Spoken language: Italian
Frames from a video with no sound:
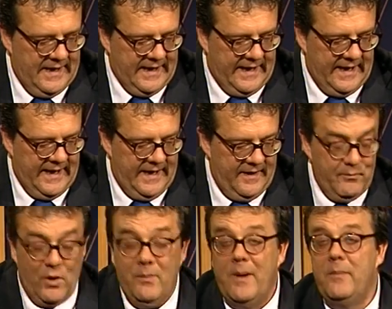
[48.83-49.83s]
che
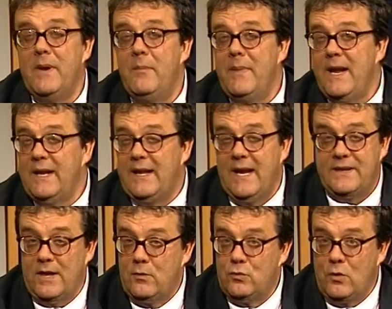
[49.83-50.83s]
probabilmente ha
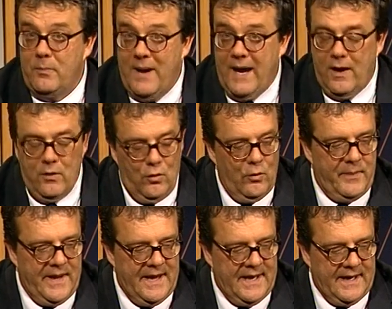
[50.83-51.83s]
tenuto banco
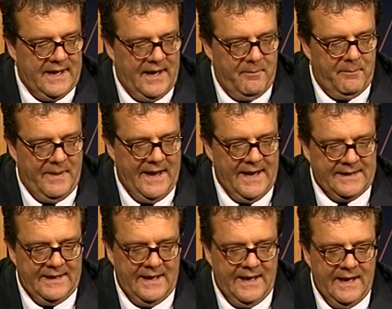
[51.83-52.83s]
per gran
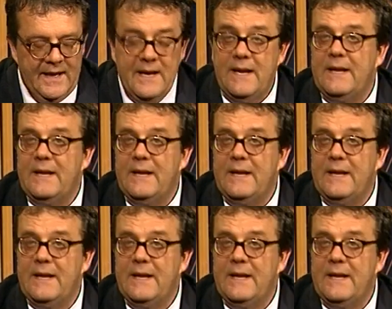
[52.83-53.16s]
parte